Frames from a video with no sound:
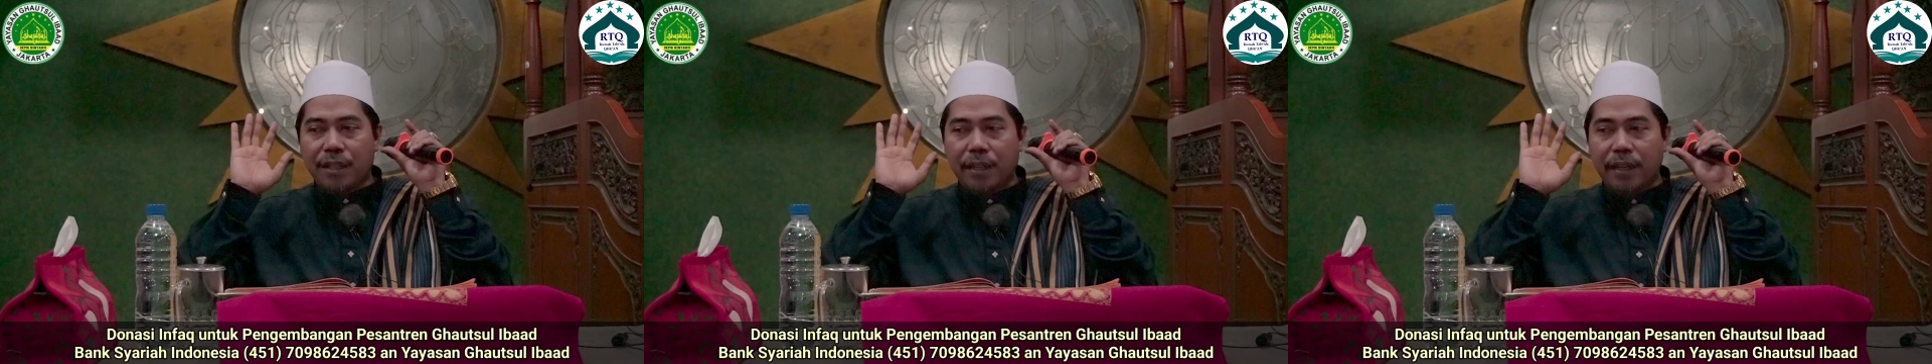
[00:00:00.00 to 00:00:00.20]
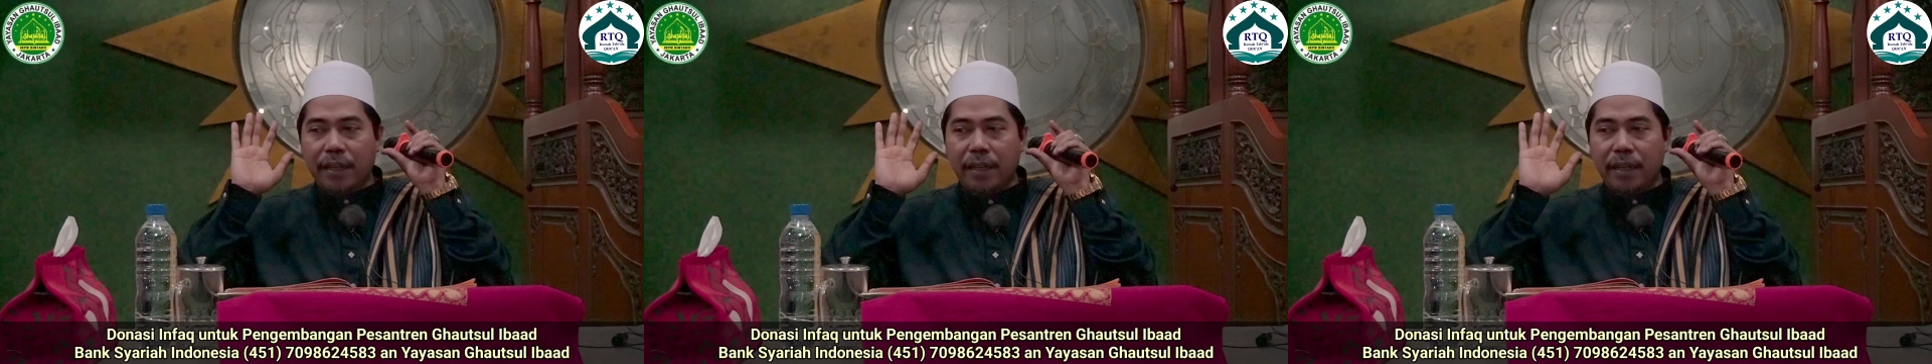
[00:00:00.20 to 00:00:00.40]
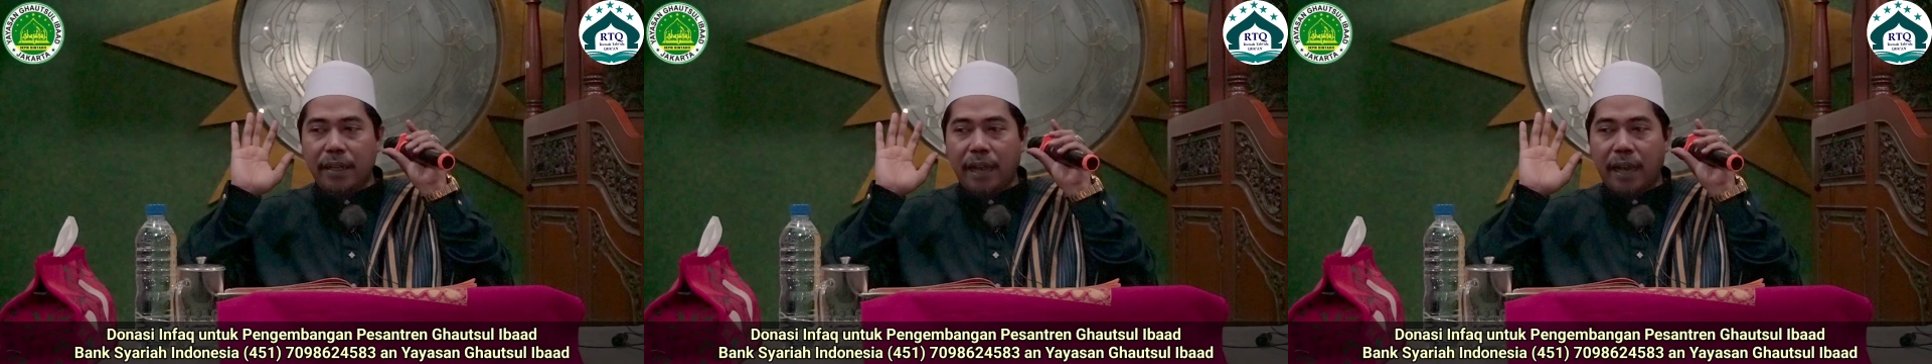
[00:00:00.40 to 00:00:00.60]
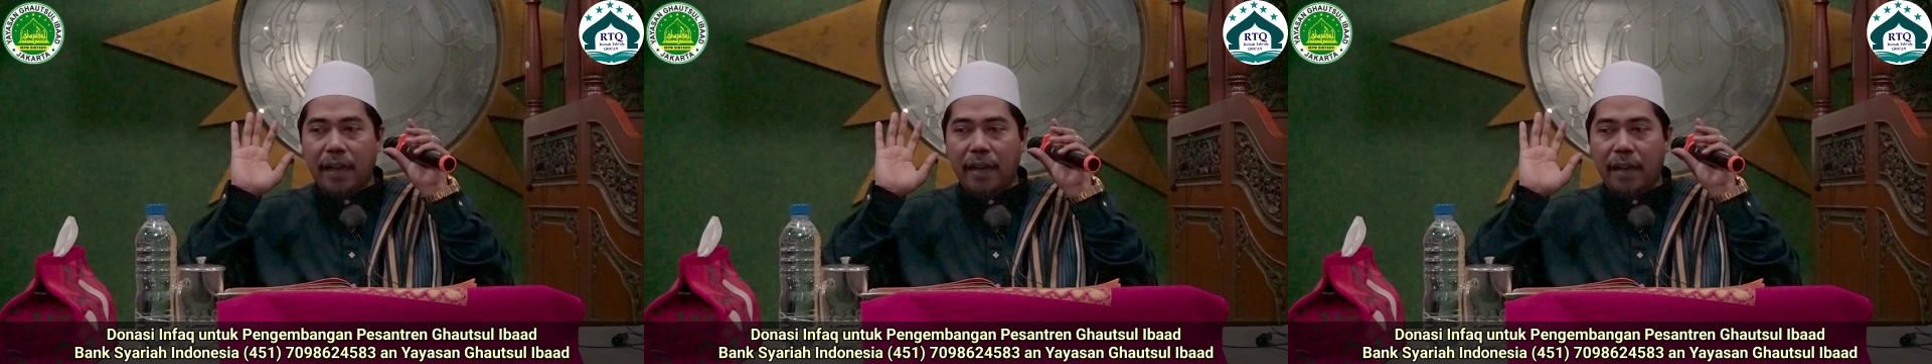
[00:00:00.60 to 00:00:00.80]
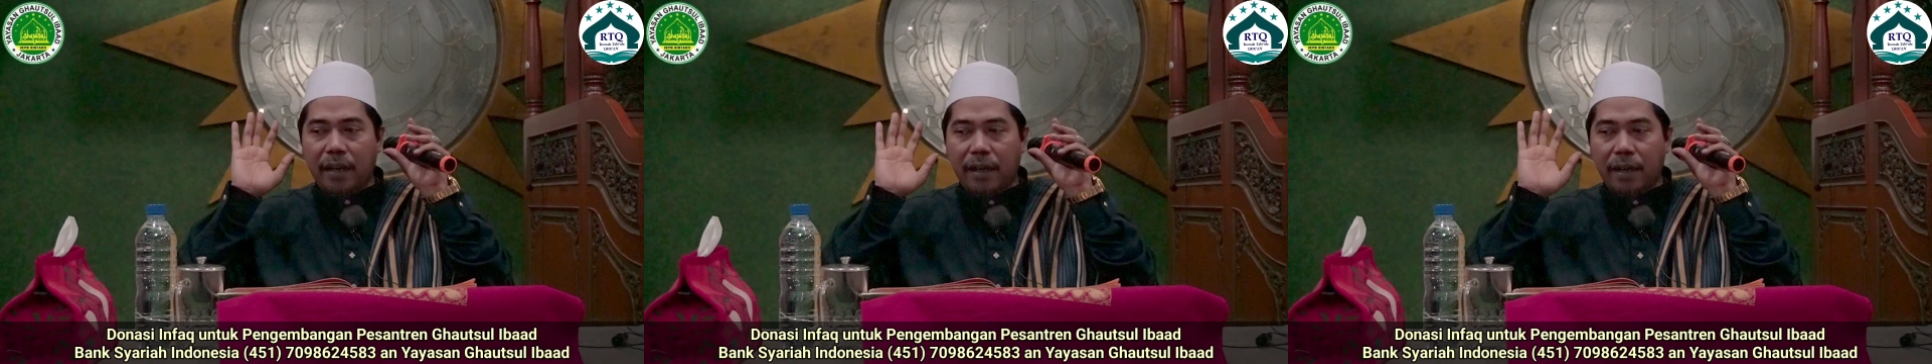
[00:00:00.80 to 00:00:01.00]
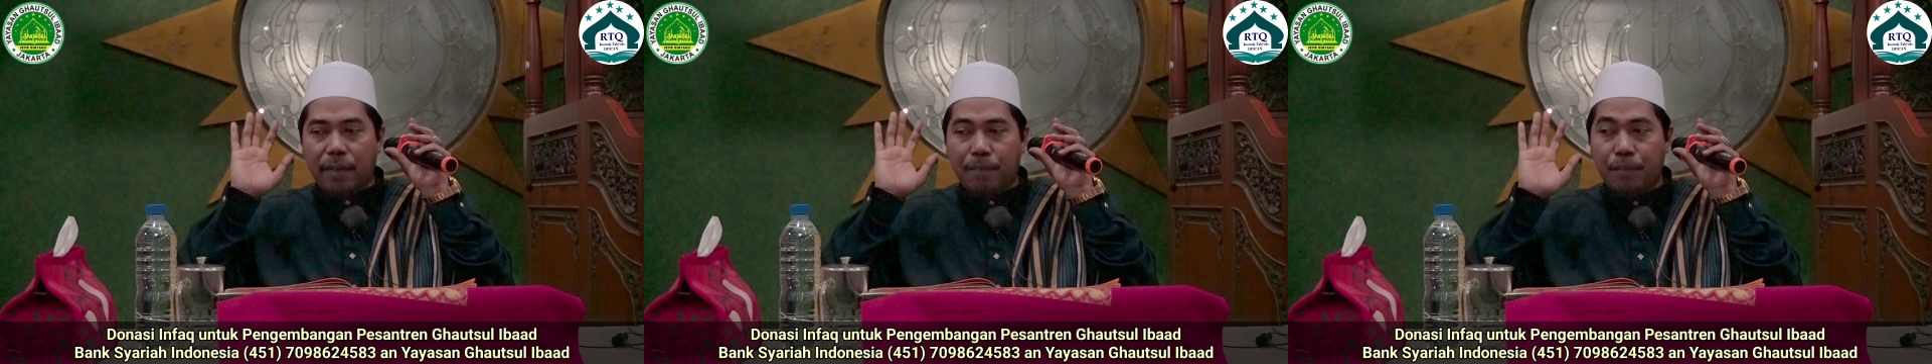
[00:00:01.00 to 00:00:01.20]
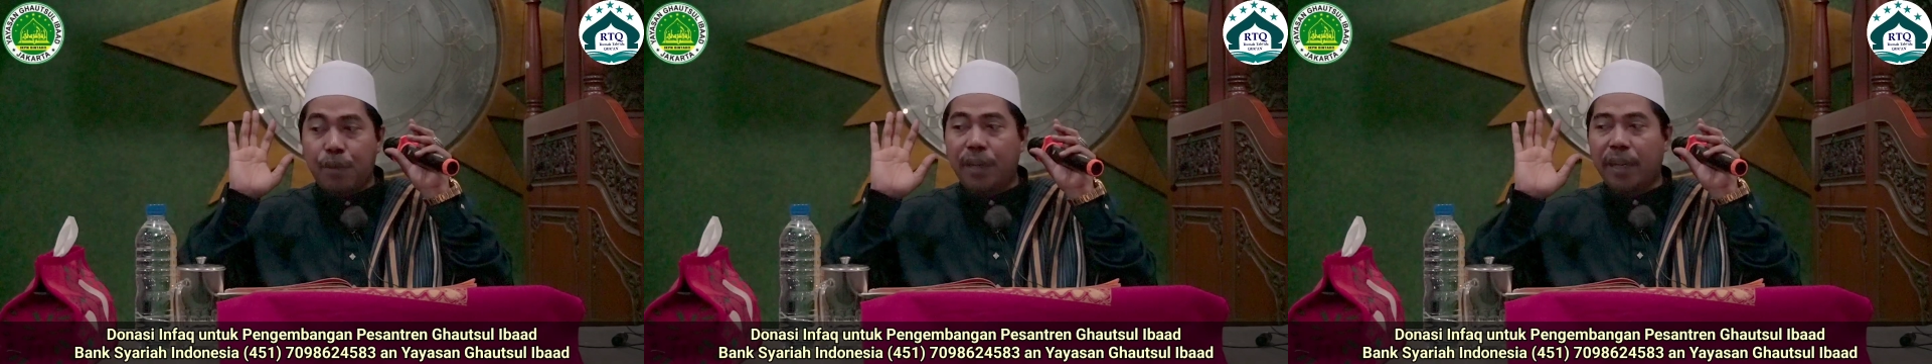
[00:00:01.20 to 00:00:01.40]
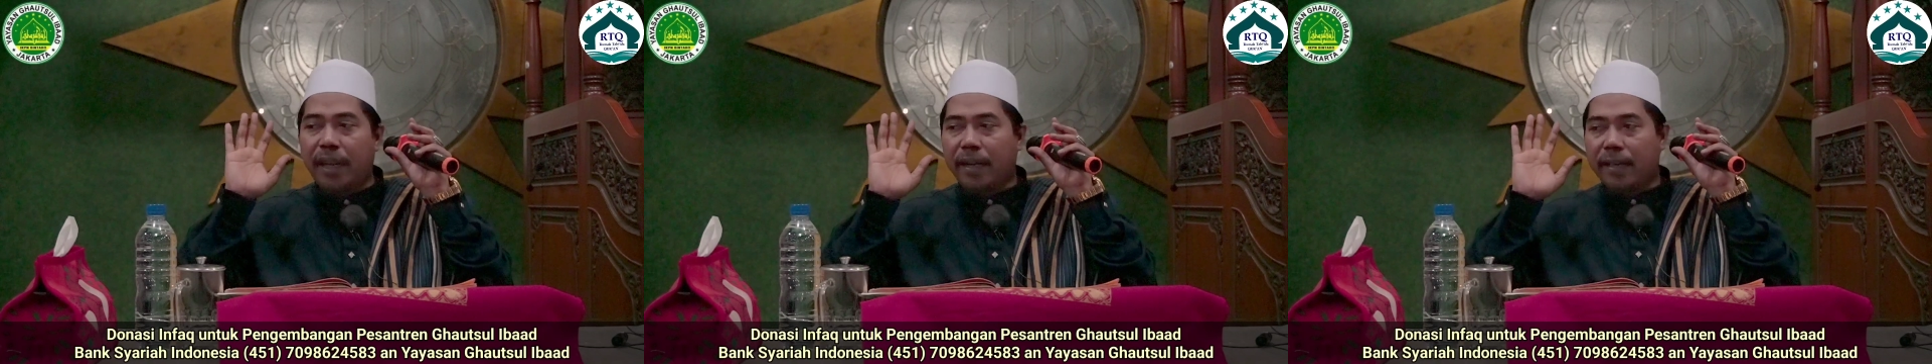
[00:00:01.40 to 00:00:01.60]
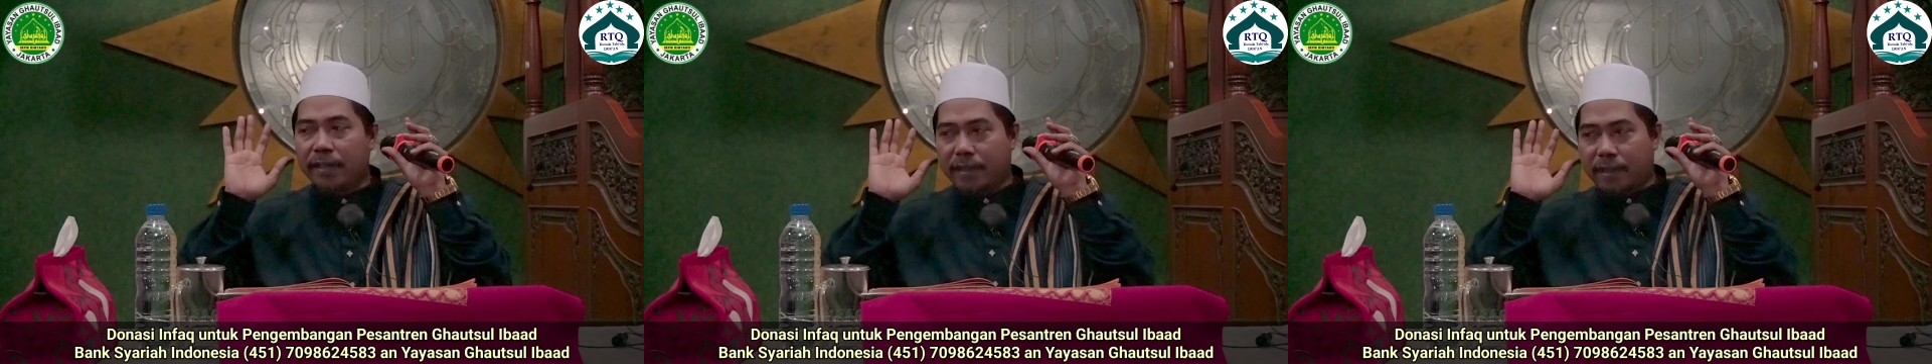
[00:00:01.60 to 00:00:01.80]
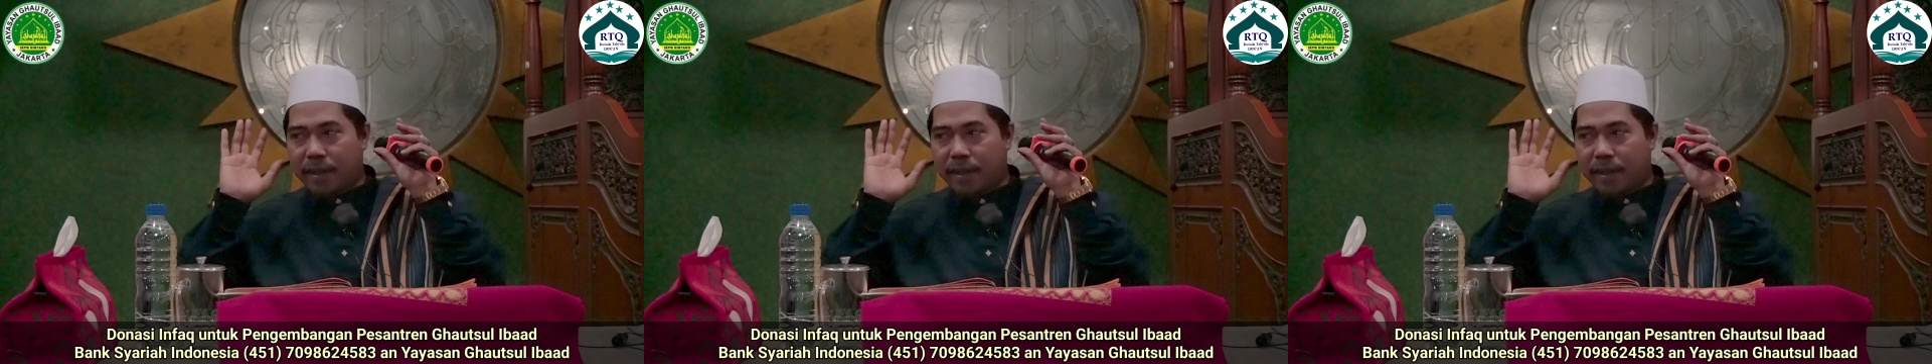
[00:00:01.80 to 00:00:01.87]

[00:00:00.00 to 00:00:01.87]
di pundak,